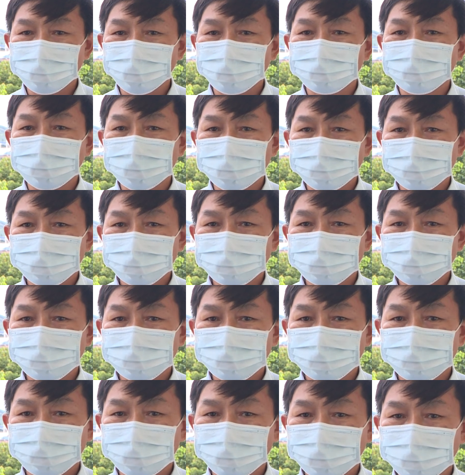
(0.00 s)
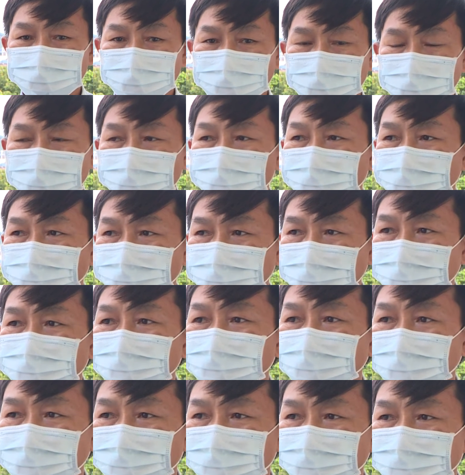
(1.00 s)
đối với uh, các cái hồ chăn
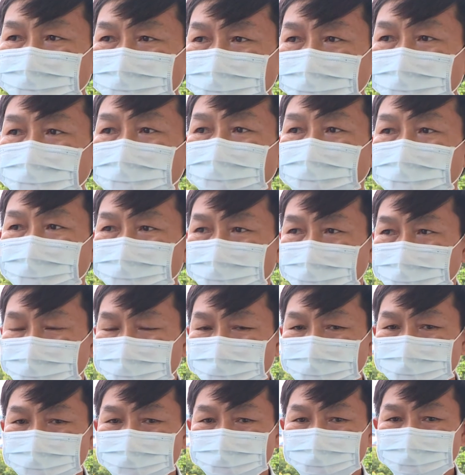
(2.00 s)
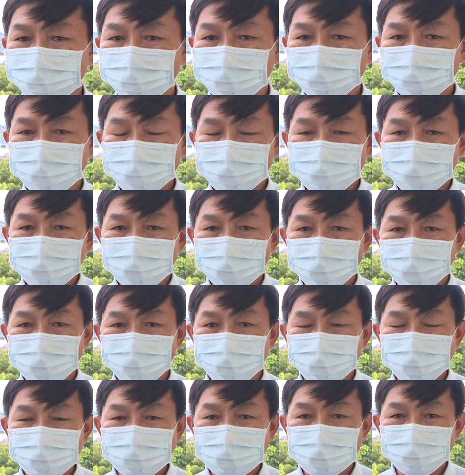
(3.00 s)
nuôi trên địa bàn huyện
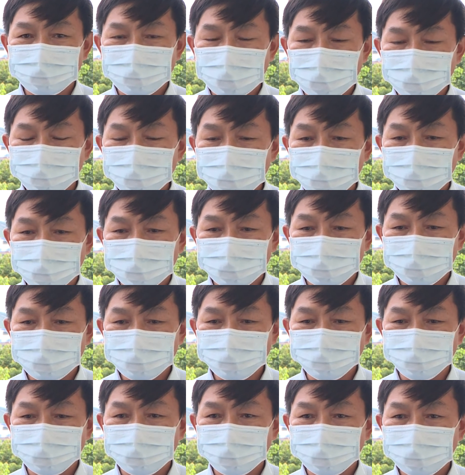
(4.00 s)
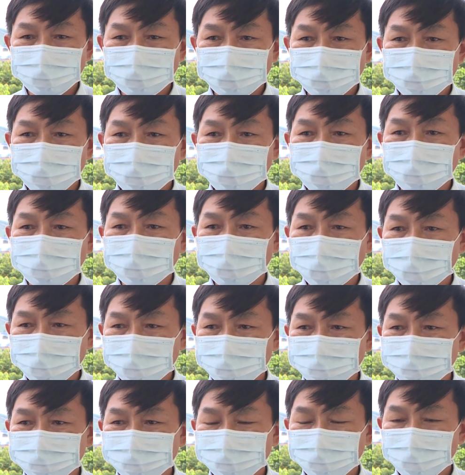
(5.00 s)
một cái giải pháp nữa là chúng tôi thực hiện ngay
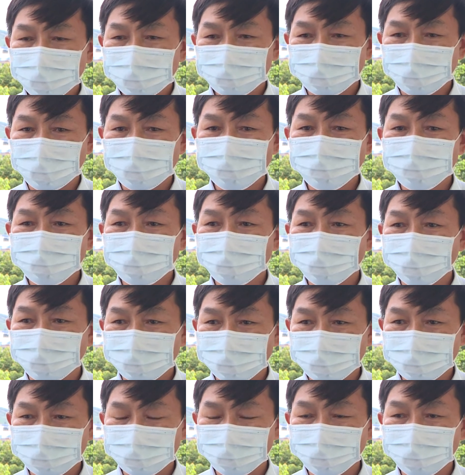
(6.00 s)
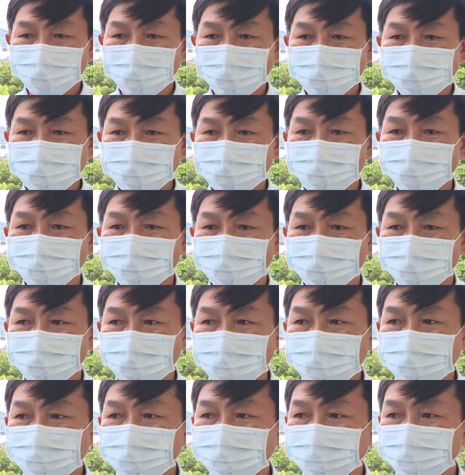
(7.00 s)
với cái sự hỗ trợ của chi cục thú
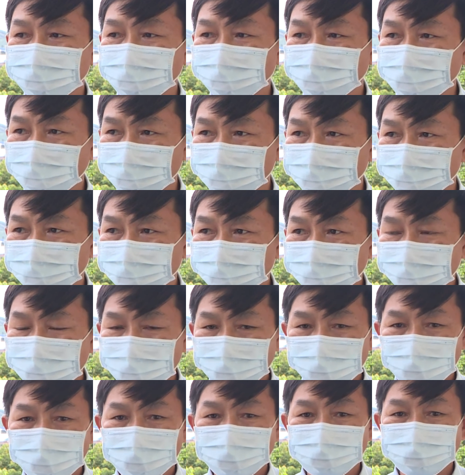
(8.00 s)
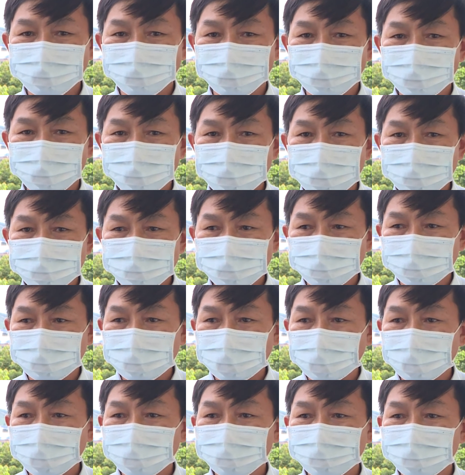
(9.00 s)
y tỉnh Lâm Đồng. Đó là chúng tôi đã triển
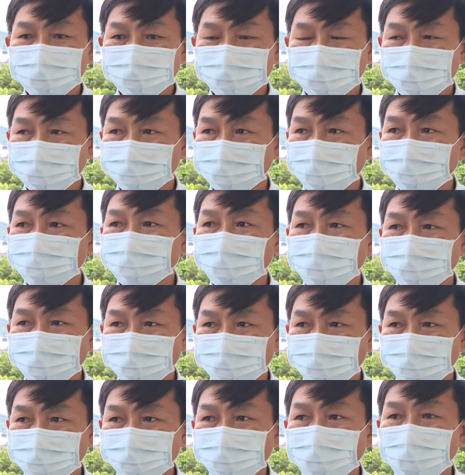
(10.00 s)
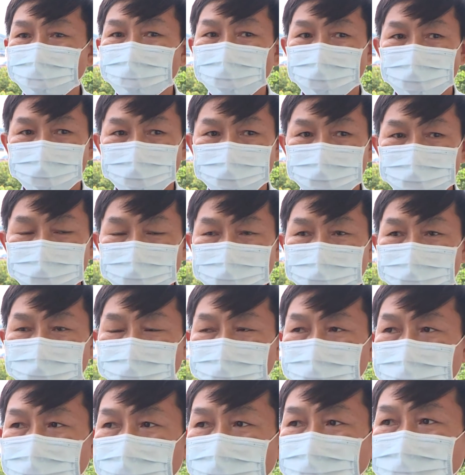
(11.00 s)
khai cái việc tiêm phòng cho toàn bộ
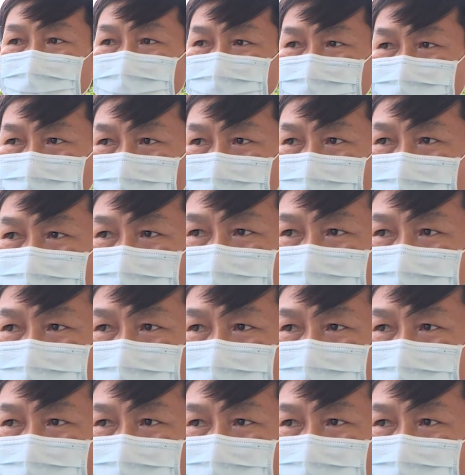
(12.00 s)
cái đàn gia súc